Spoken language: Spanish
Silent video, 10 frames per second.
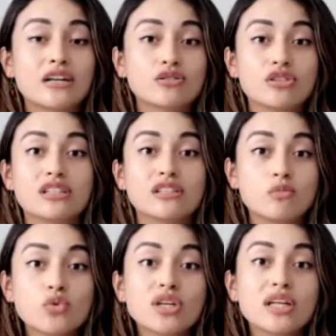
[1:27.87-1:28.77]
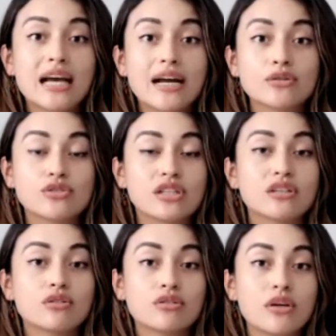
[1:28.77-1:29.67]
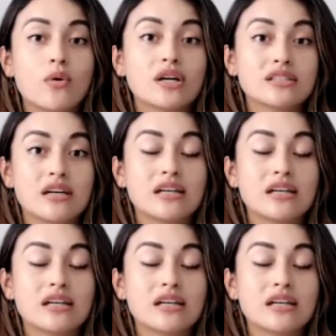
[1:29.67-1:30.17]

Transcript: no tienes muy claro si en dónde vas